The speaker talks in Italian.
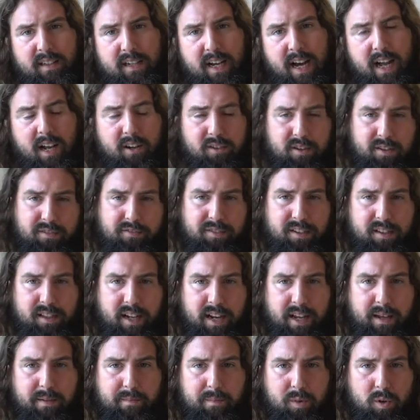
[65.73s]
Allora
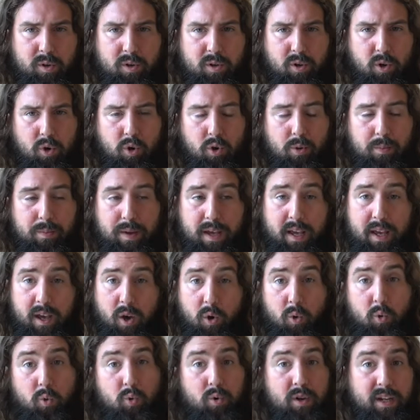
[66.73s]
vedremo come
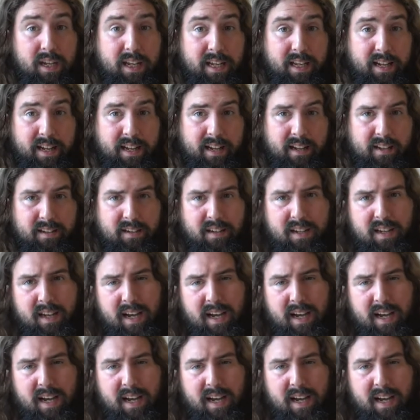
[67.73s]
unire